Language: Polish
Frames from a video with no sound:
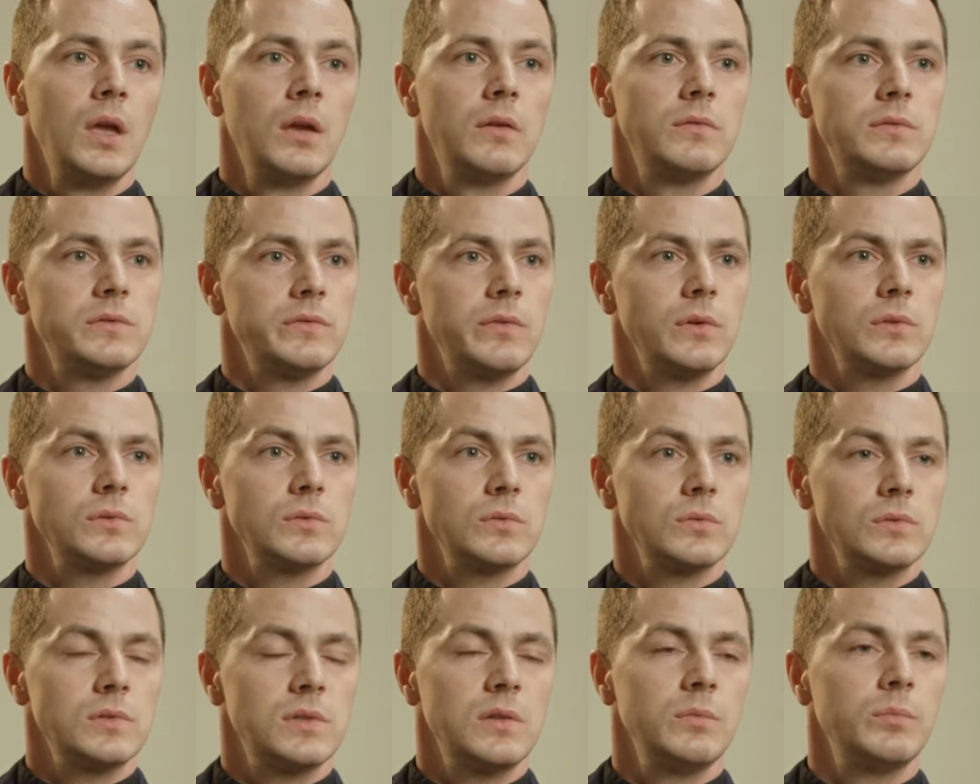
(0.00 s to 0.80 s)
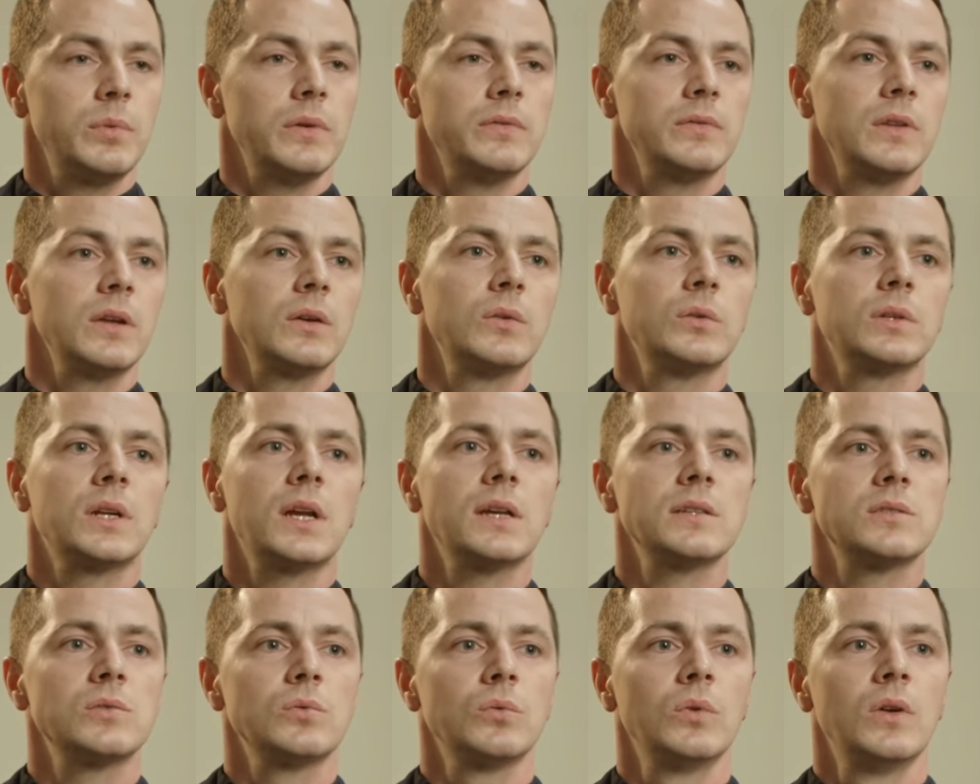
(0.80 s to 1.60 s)
W związku z tym pewnego
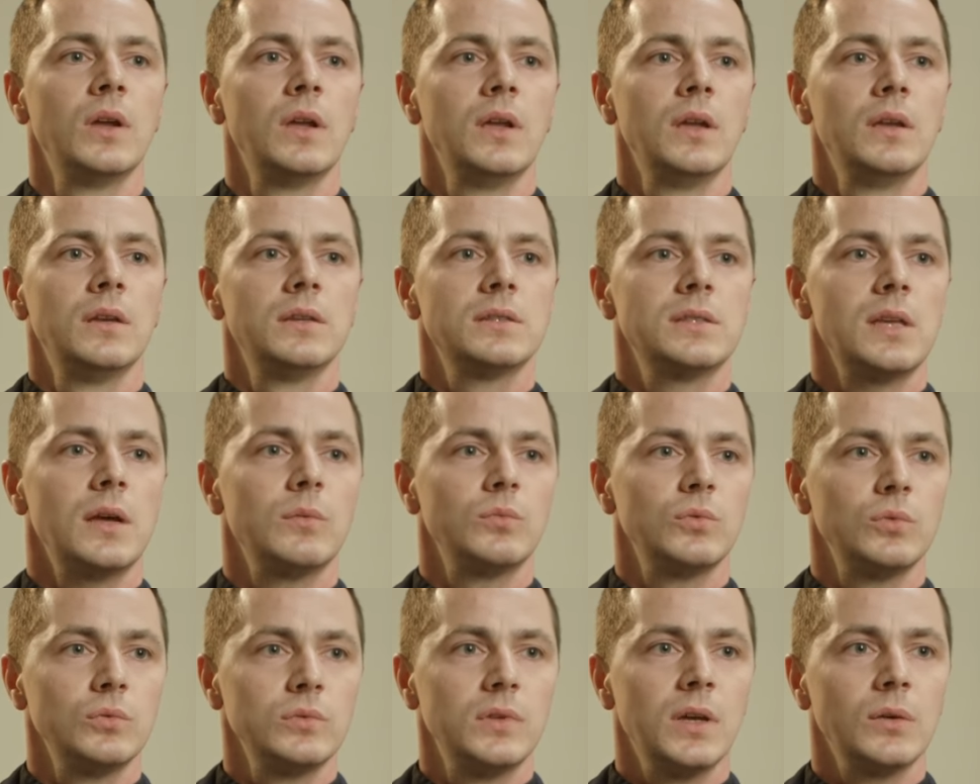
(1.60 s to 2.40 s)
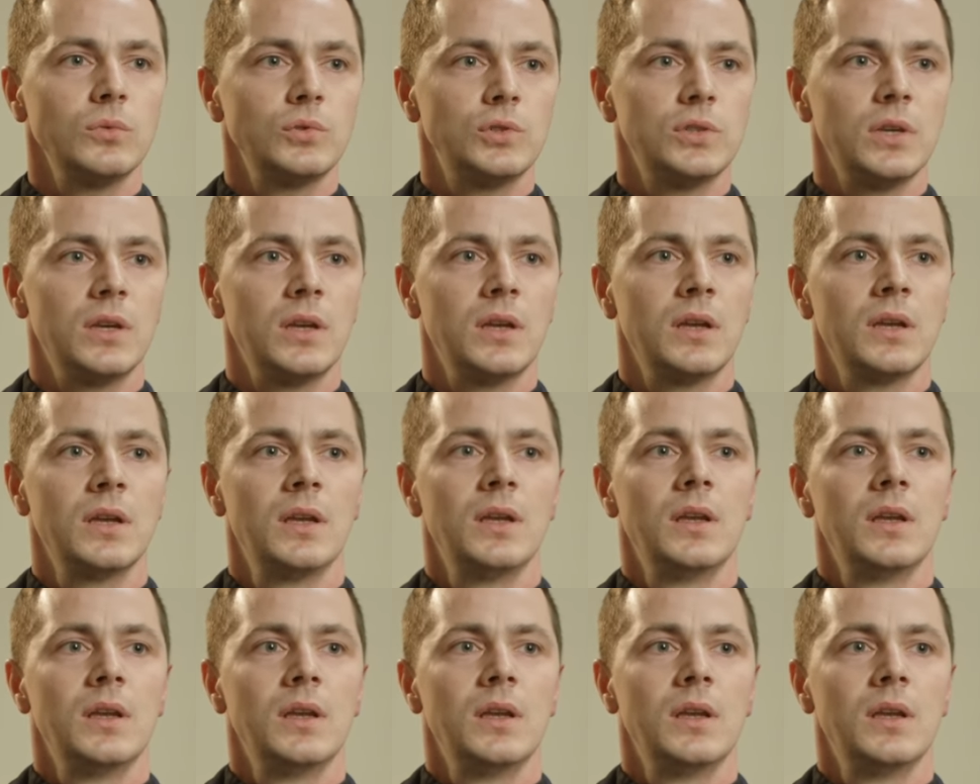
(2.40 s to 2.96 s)
razu sam udał się